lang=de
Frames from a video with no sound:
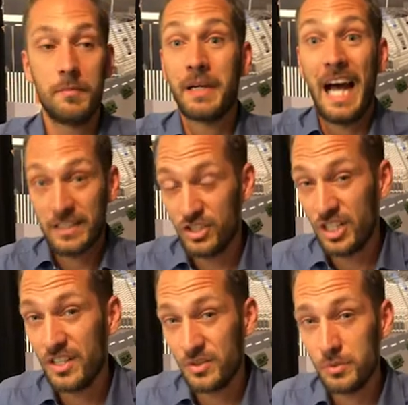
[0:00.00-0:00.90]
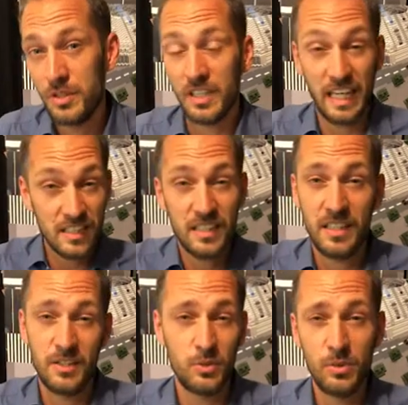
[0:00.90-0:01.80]
praktischer Natur, rechtlicher
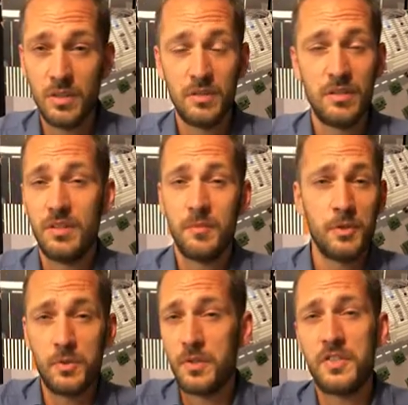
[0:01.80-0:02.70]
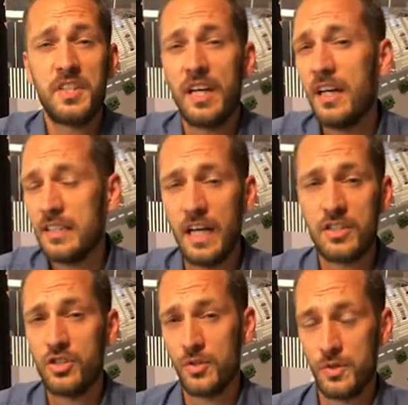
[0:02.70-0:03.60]
Natur, bezüglich Sicherheit,
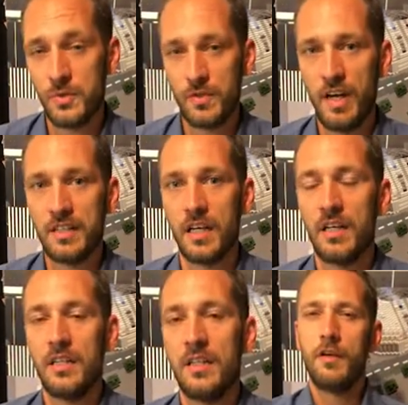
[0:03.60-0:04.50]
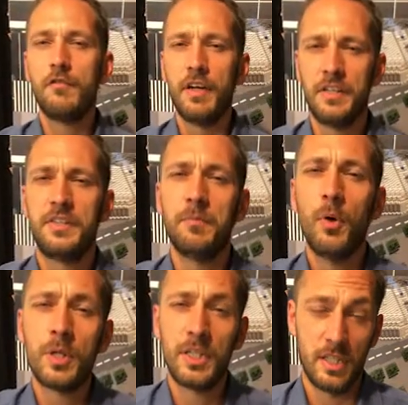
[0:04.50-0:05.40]
Datenschutz und so weiter. Wenn ich die
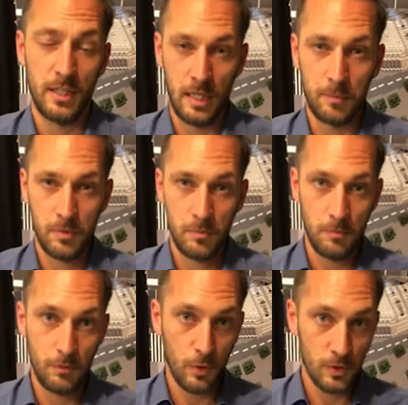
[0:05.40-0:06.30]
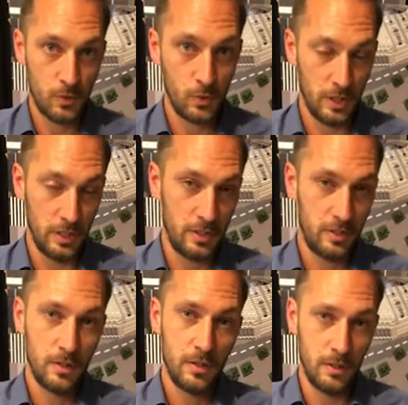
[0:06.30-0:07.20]
Möglichkeit habe, bevorzuge
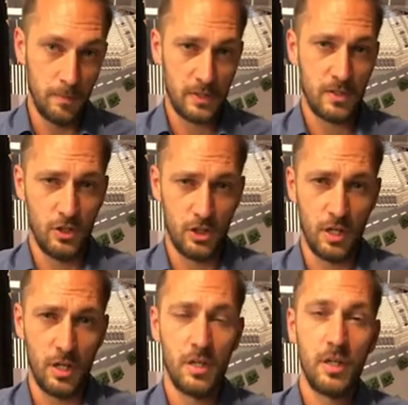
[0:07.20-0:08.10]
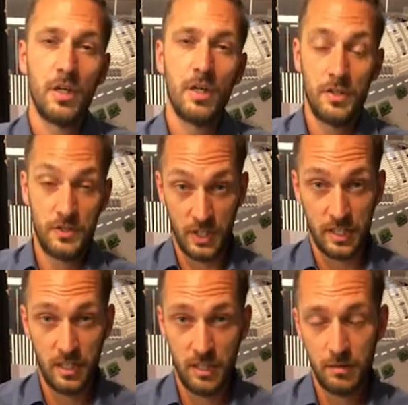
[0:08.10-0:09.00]
ich die Messenger
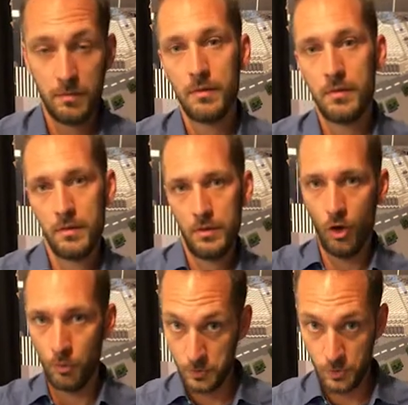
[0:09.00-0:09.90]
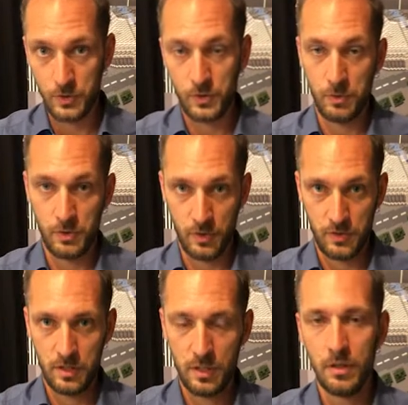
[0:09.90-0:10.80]
Signal, Open Source und besonders
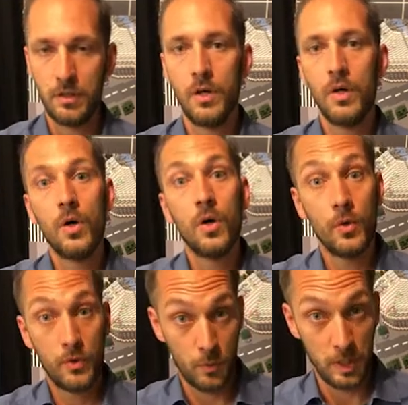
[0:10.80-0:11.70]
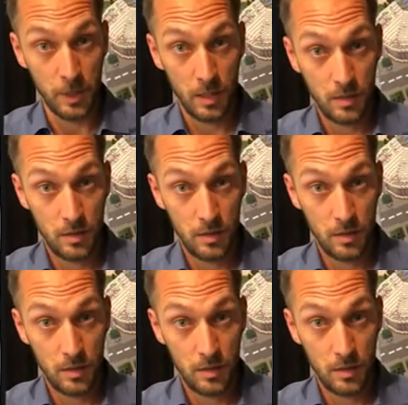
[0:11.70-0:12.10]
sicher, und Threema.